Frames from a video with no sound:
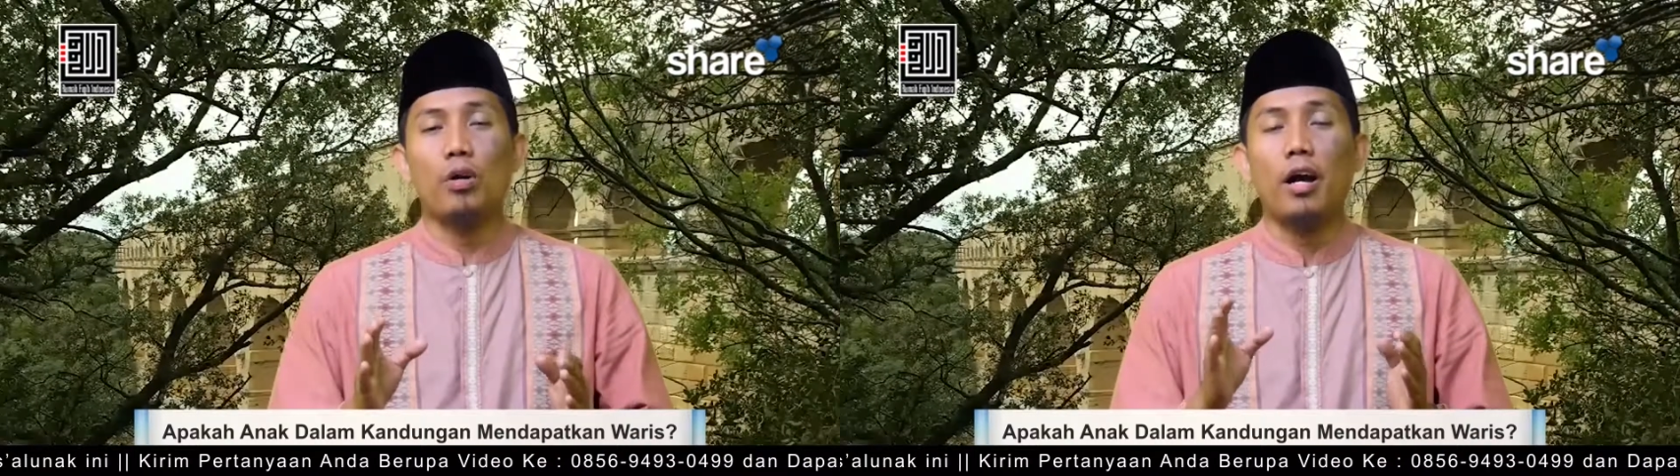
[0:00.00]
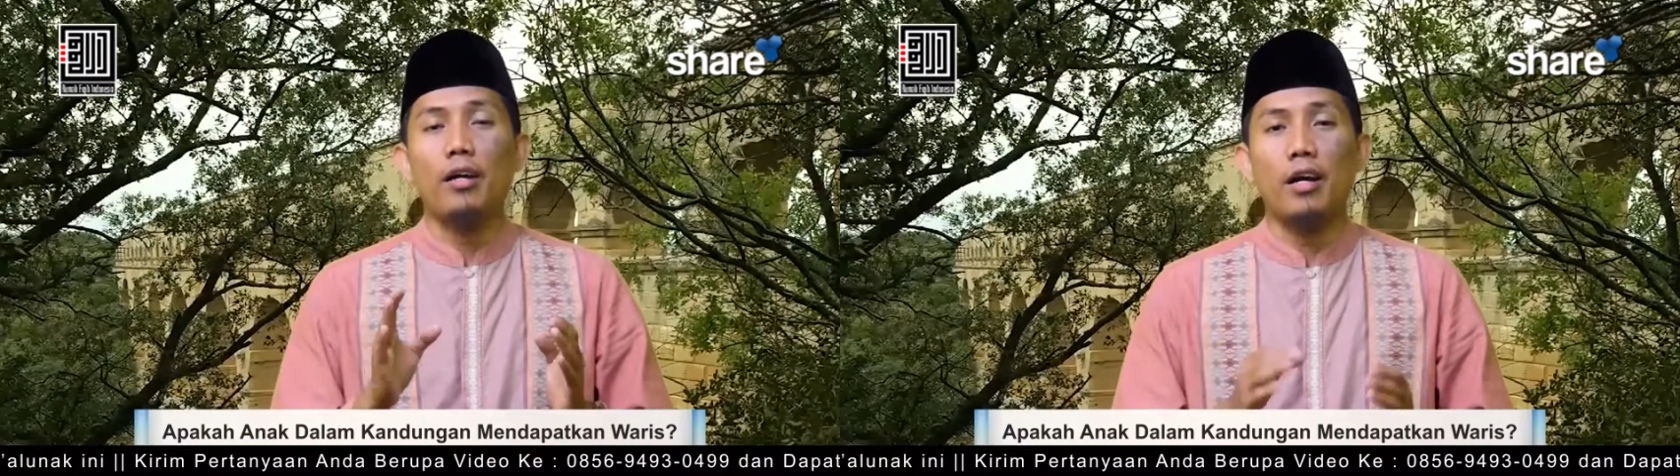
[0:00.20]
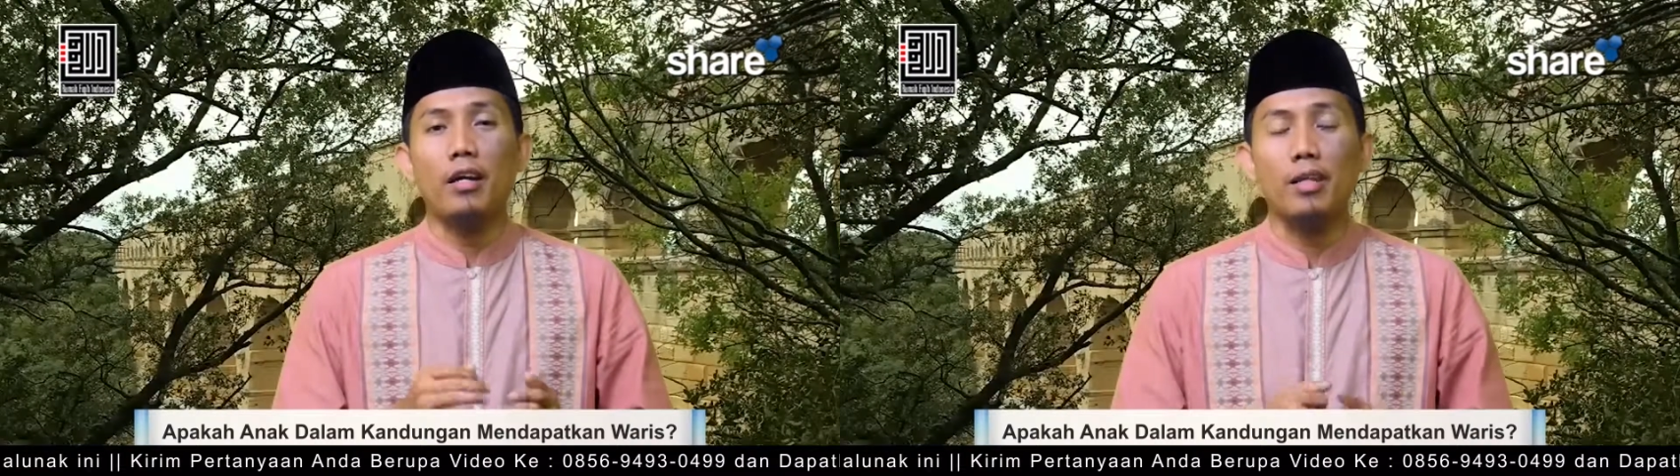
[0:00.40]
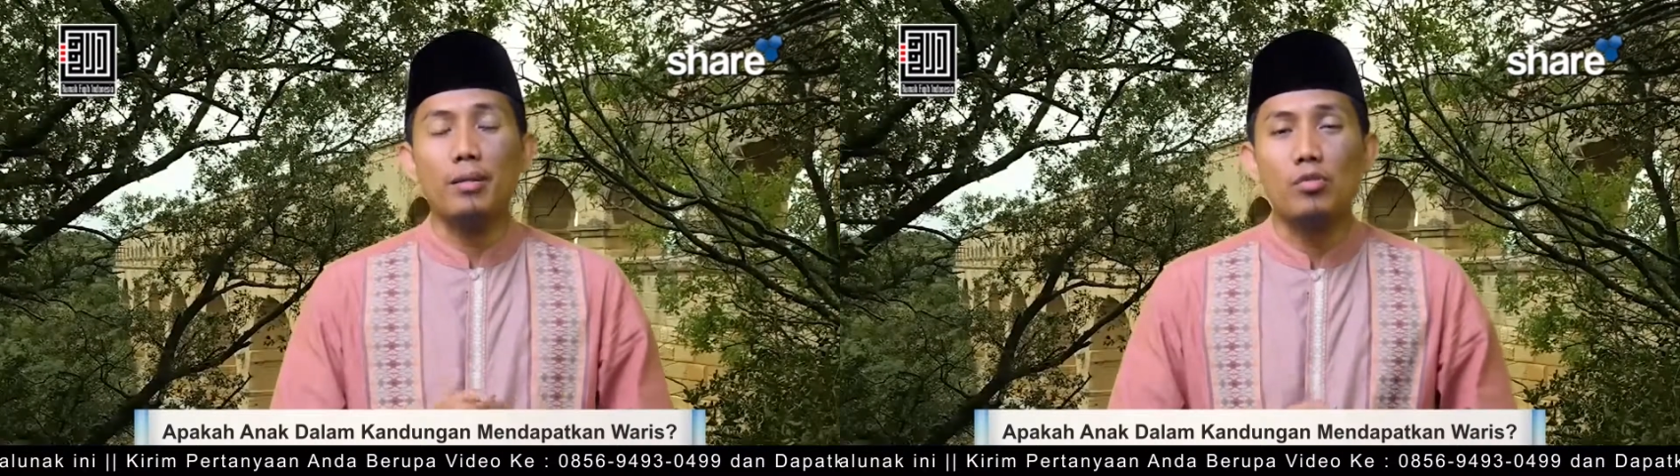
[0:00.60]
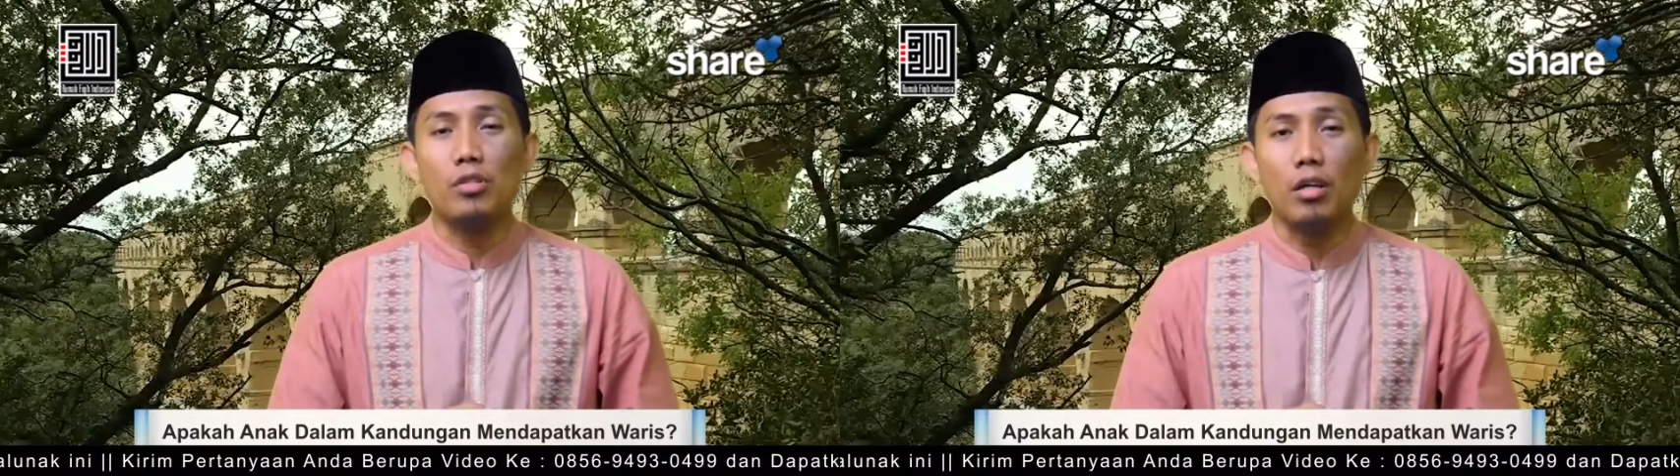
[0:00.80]
Hayatan
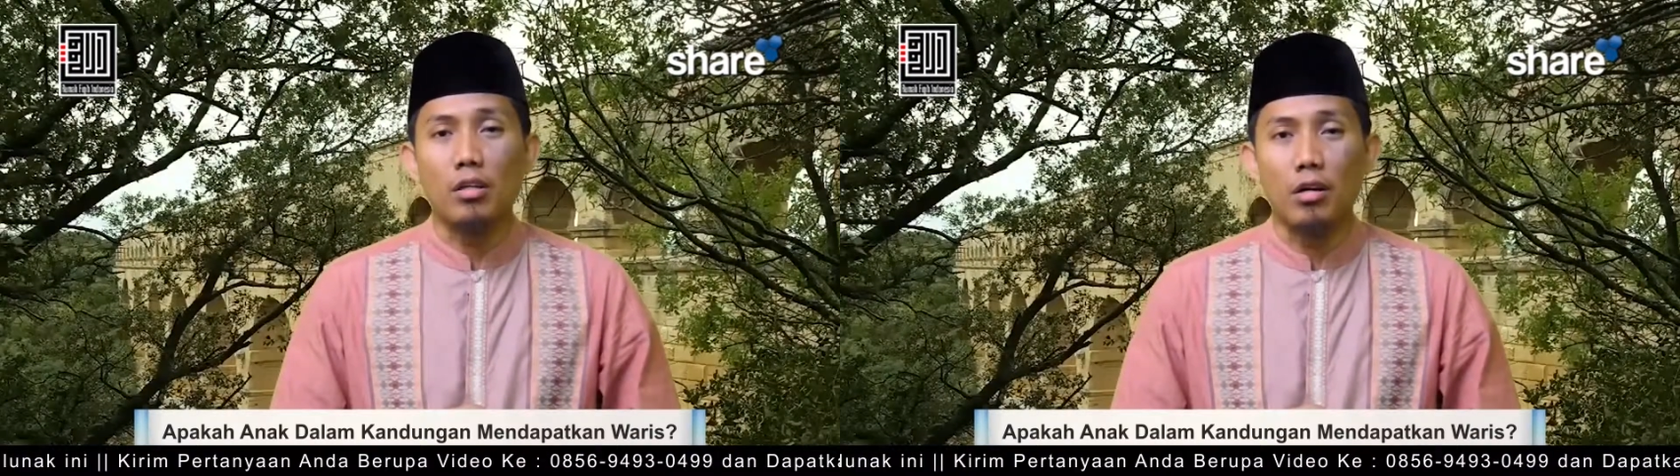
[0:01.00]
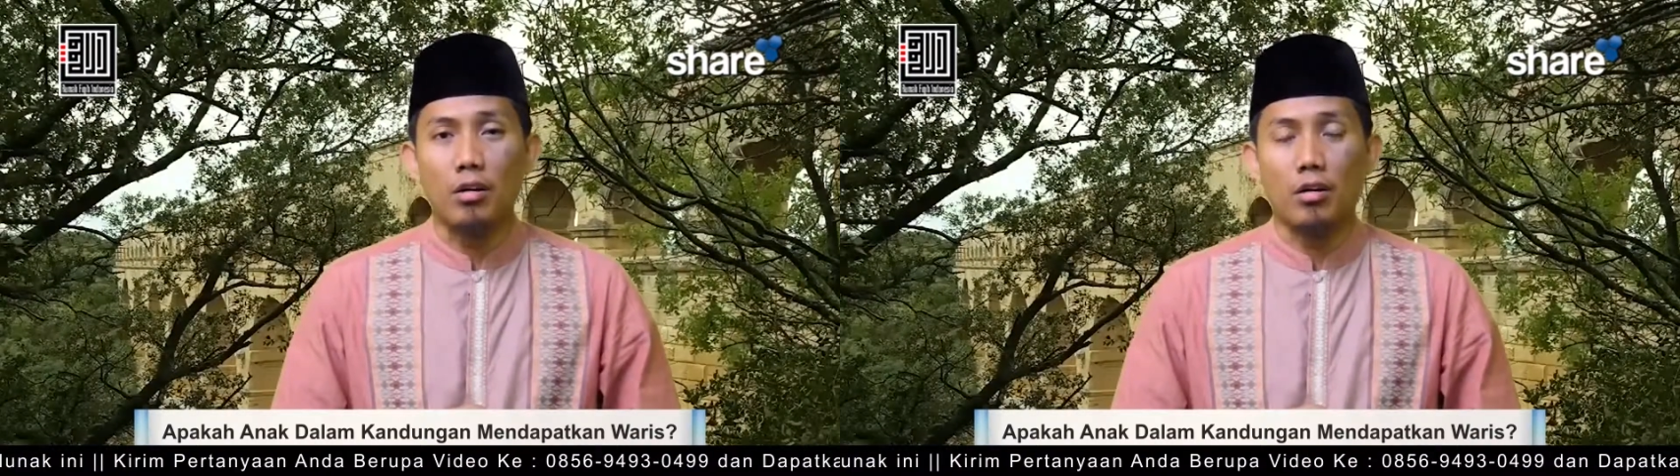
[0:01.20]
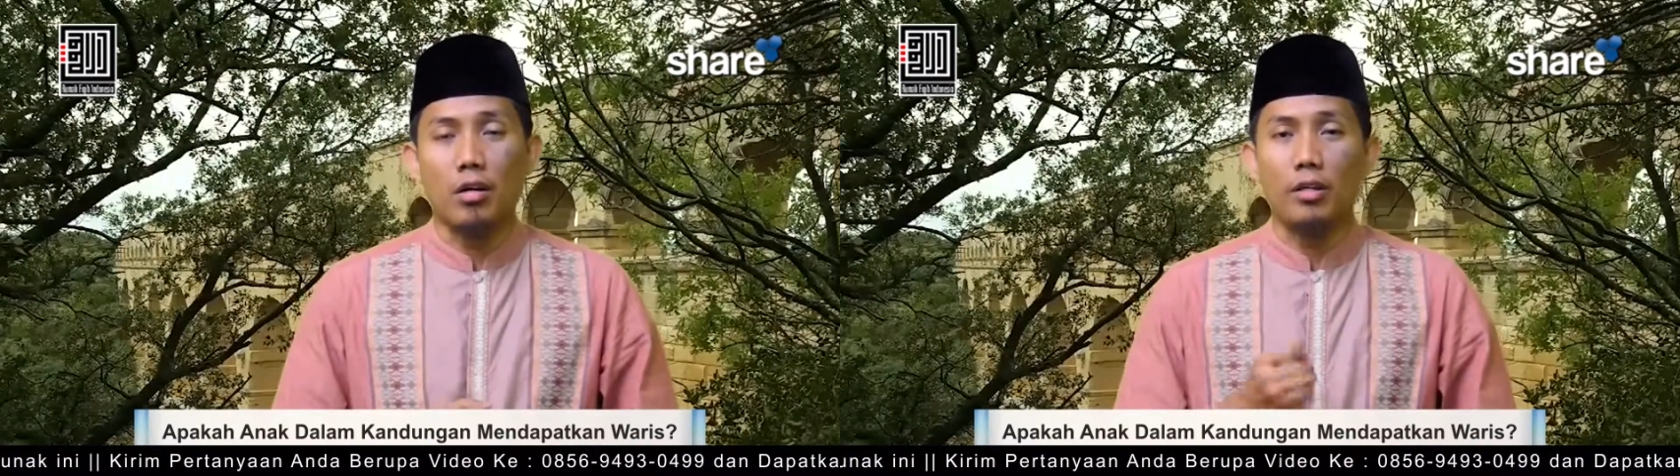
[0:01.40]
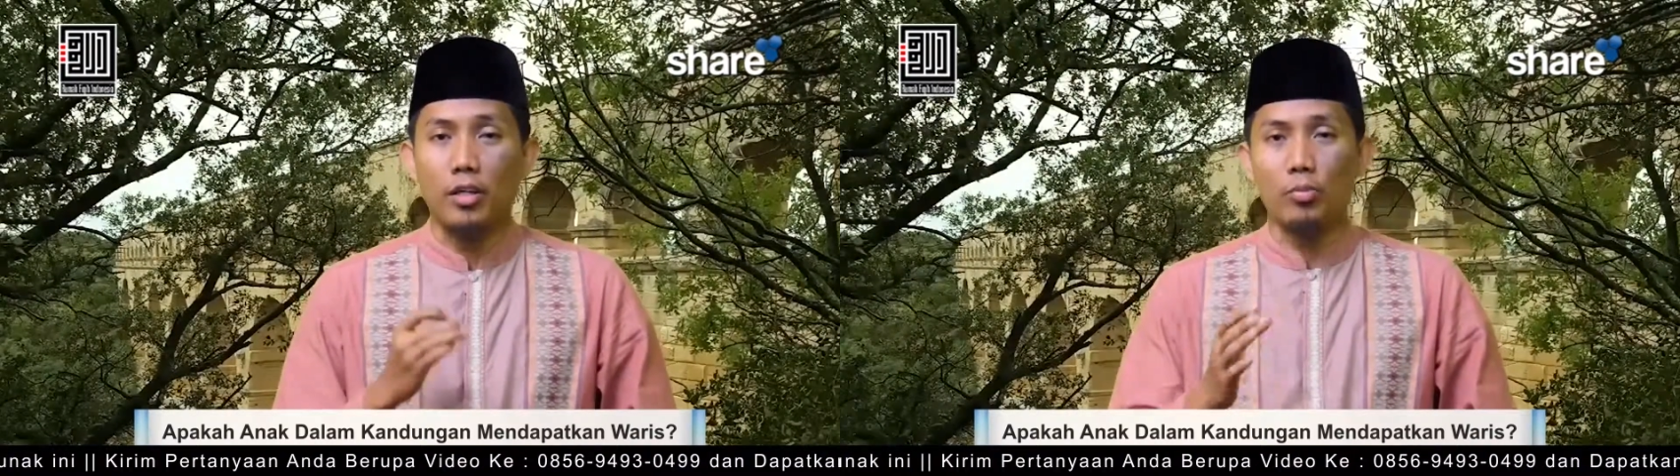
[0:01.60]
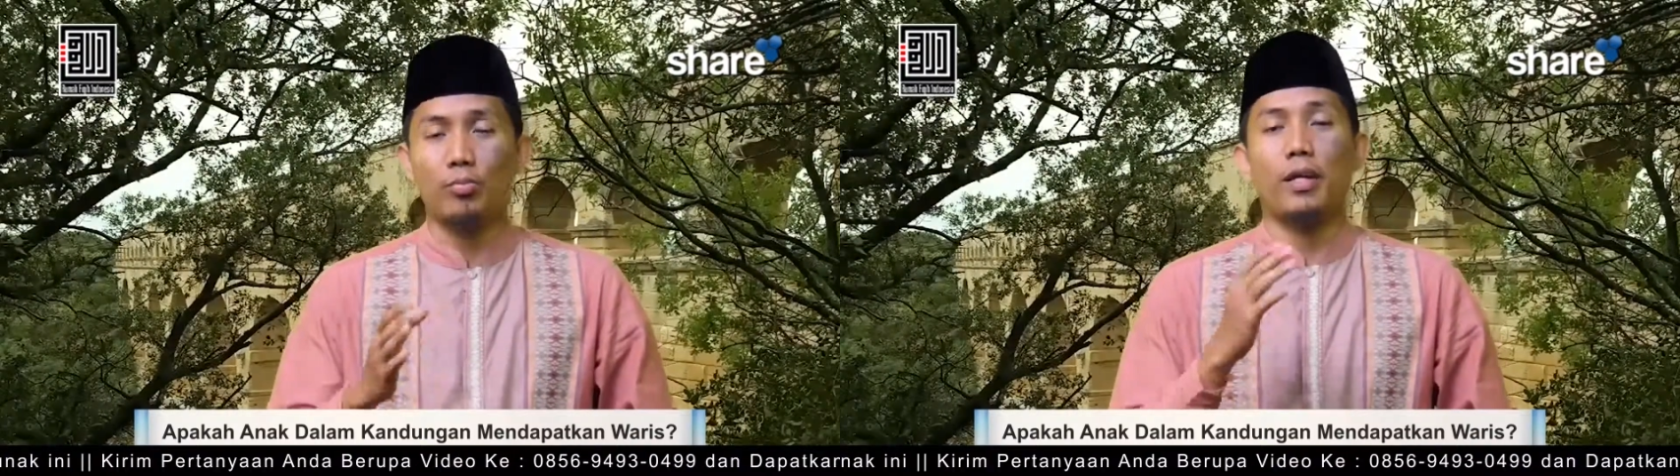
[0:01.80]
mustaqirrah,
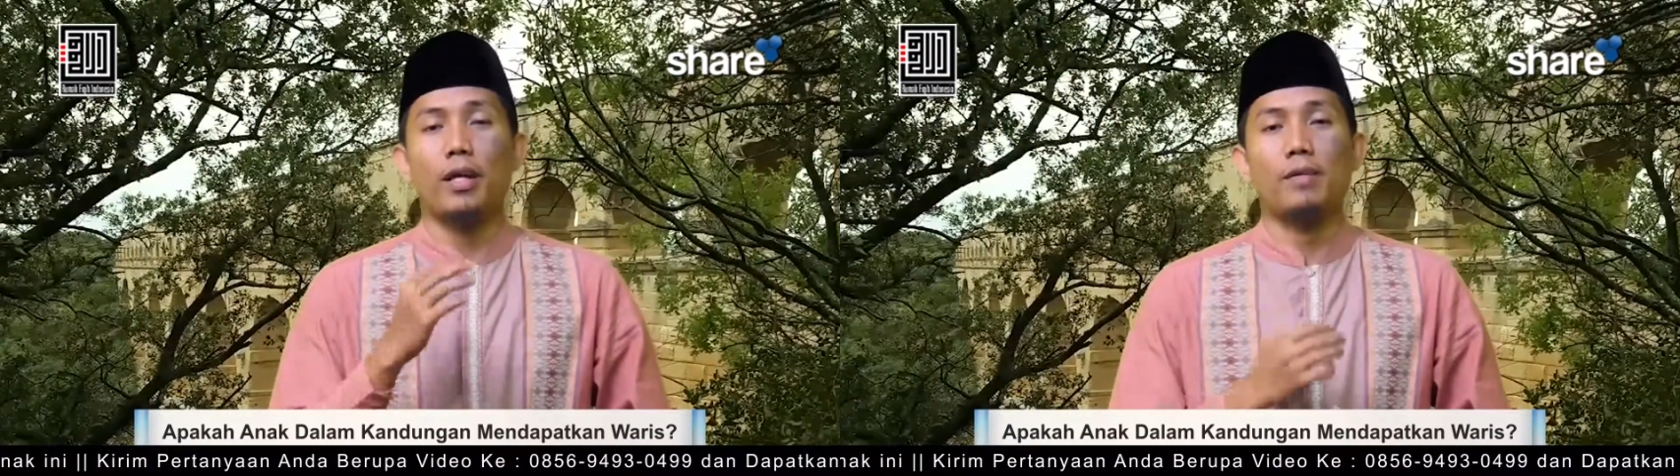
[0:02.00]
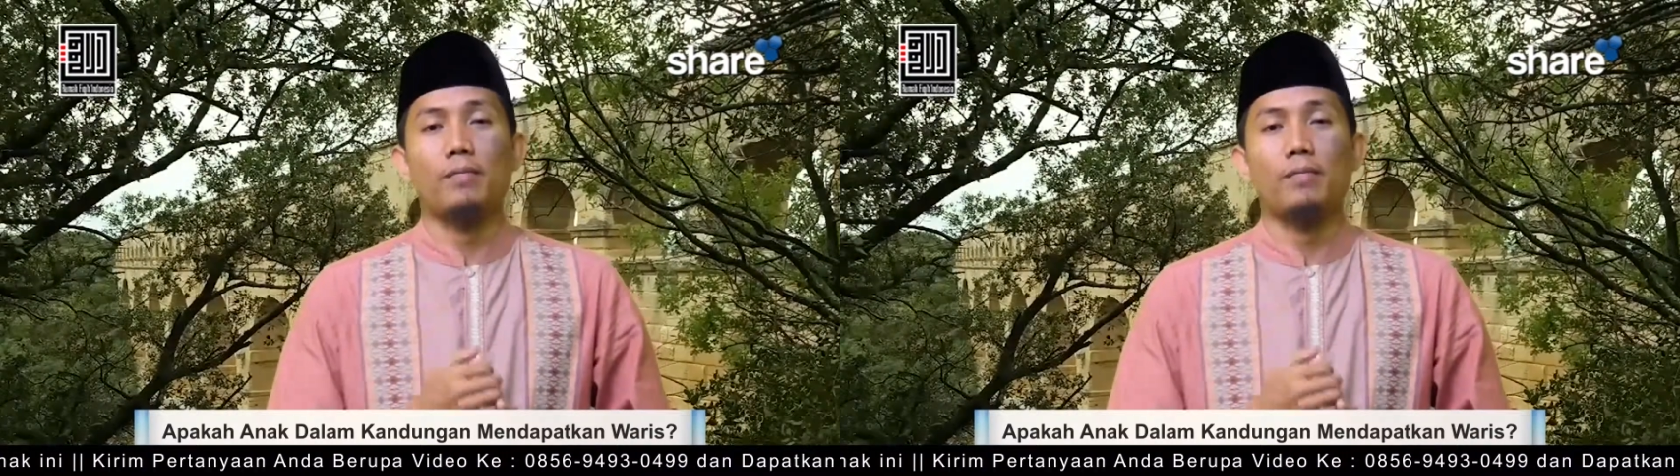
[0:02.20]
hidup dia.